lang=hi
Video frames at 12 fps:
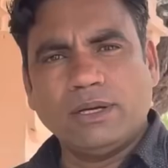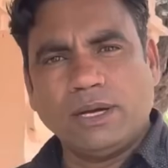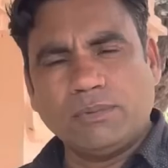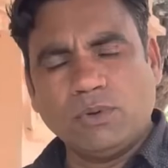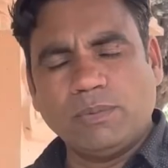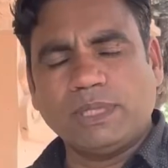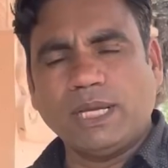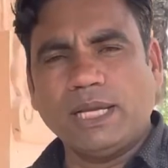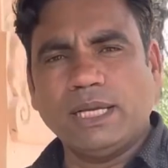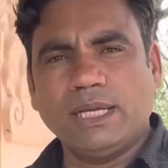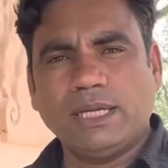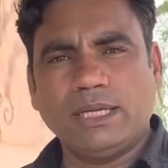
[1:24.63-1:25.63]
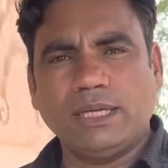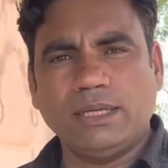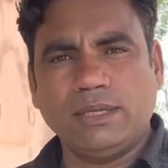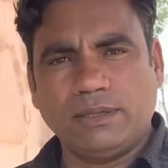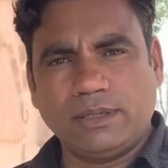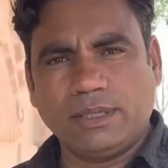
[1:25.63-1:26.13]
आपको बताएंगे कि
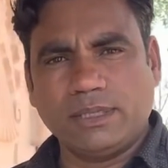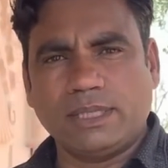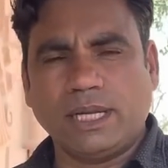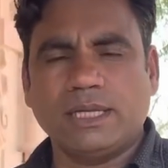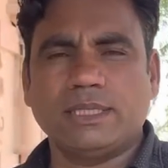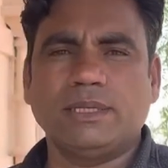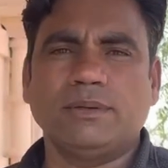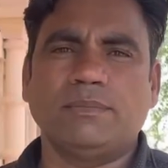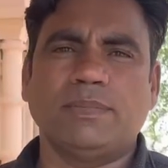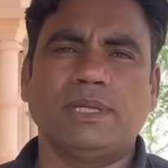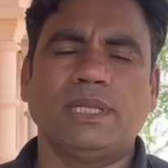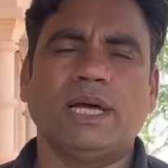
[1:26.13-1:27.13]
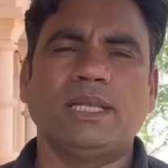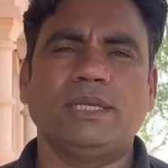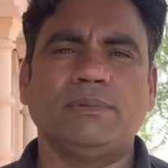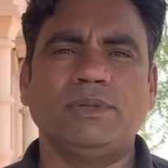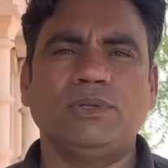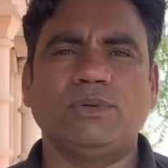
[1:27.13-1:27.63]
किस तरह से वृंदा
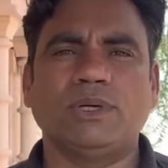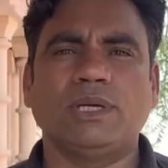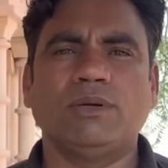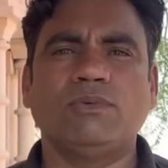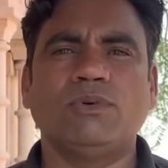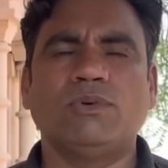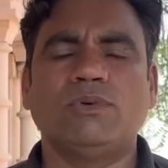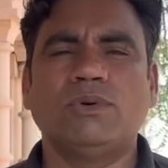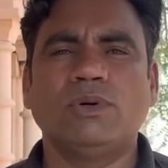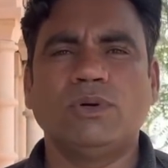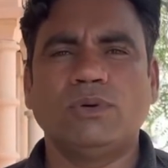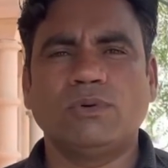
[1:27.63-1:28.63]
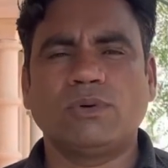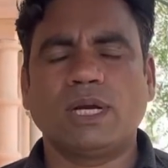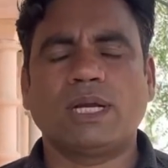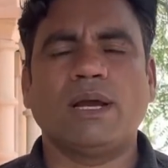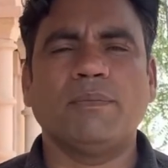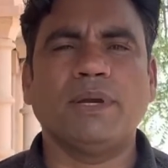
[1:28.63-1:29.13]
देवी जो हैं वो उनका
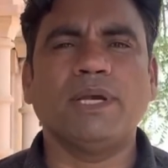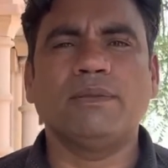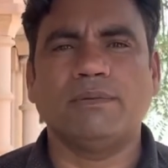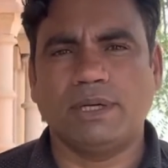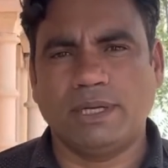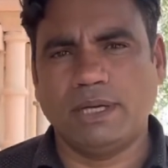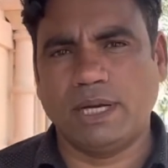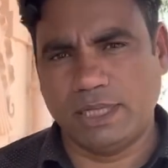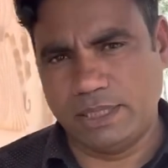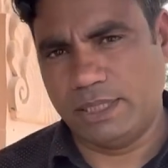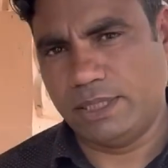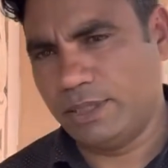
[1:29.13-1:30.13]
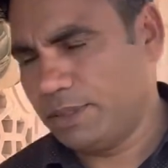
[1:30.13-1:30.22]
क्या महत्व है आइए